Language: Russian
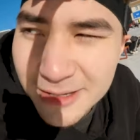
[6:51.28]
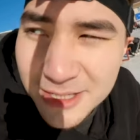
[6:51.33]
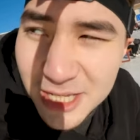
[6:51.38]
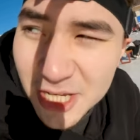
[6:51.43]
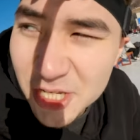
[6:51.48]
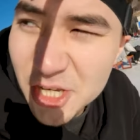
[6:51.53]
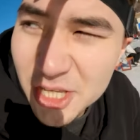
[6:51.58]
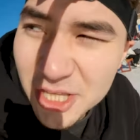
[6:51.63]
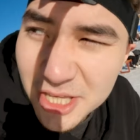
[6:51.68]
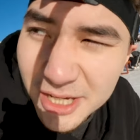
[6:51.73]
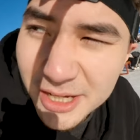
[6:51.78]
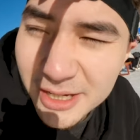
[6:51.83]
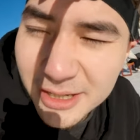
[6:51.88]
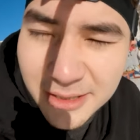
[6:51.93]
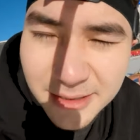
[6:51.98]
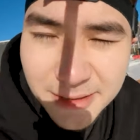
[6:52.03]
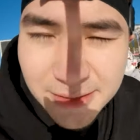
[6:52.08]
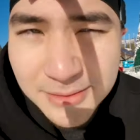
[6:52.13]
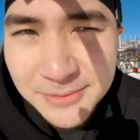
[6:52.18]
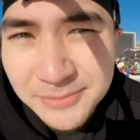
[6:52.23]
защитник
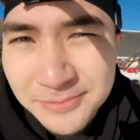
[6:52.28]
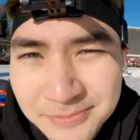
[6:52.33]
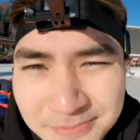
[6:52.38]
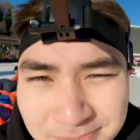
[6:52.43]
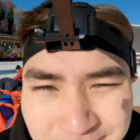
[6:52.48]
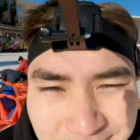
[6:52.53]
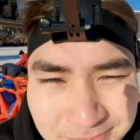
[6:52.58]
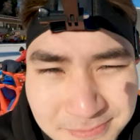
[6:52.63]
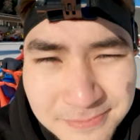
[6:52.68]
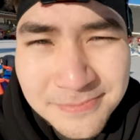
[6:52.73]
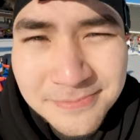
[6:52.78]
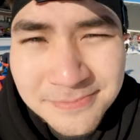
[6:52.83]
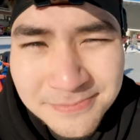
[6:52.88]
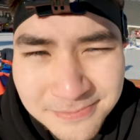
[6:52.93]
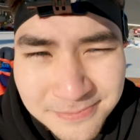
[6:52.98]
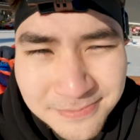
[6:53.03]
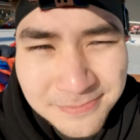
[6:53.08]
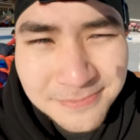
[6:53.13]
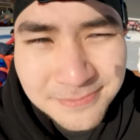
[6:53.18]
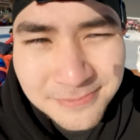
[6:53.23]

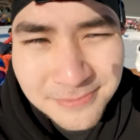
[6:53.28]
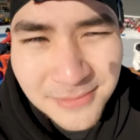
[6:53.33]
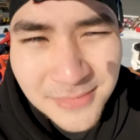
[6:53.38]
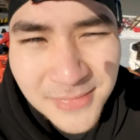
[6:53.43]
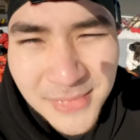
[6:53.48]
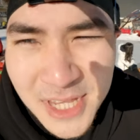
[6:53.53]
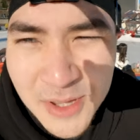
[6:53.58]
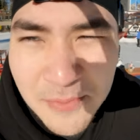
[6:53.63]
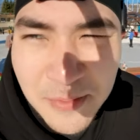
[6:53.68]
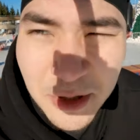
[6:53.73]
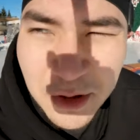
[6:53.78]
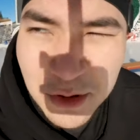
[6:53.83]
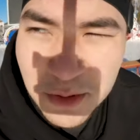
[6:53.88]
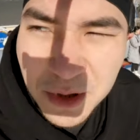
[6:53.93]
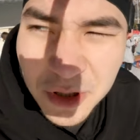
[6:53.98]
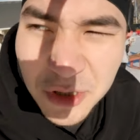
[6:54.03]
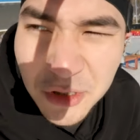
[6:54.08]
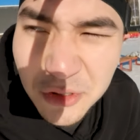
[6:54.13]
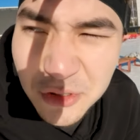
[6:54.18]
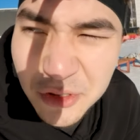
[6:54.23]
М -м, и
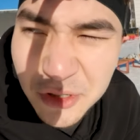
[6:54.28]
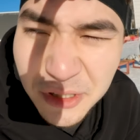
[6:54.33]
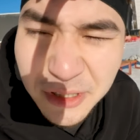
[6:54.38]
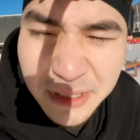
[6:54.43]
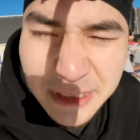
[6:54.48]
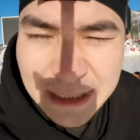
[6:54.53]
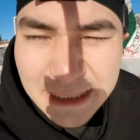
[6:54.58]
придумал шутку.